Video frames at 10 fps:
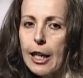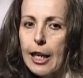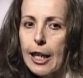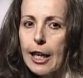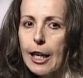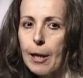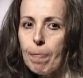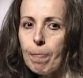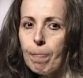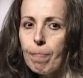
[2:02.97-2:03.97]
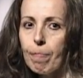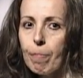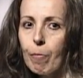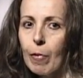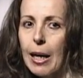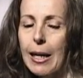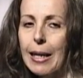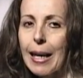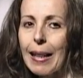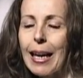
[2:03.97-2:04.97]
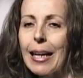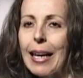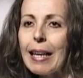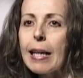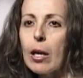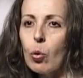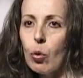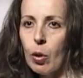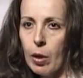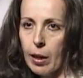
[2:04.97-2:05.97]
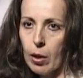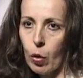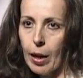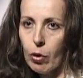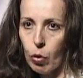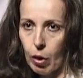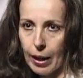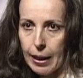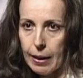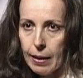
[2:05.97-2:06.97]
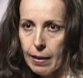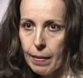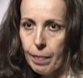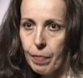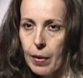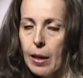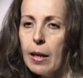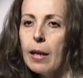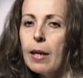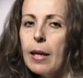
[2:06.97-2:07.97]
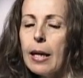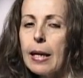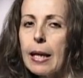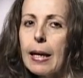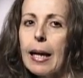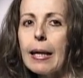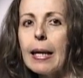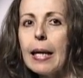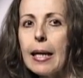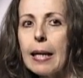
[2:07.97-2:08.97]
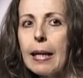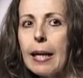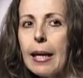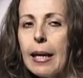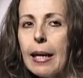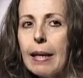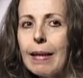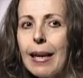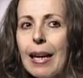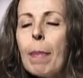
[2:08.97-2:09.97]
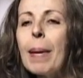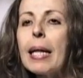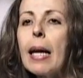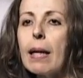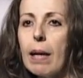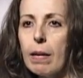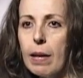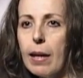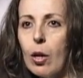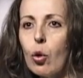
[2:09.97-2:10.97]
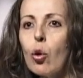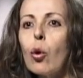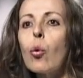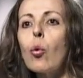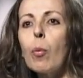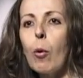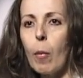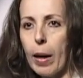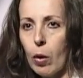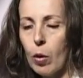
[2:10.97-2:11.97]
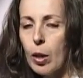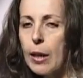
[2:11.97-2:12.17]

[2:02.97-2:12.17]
Em, el tratar de ganar estatus dentro de la sociedad, el tratar de, ser respetada dentro de un grupo humano.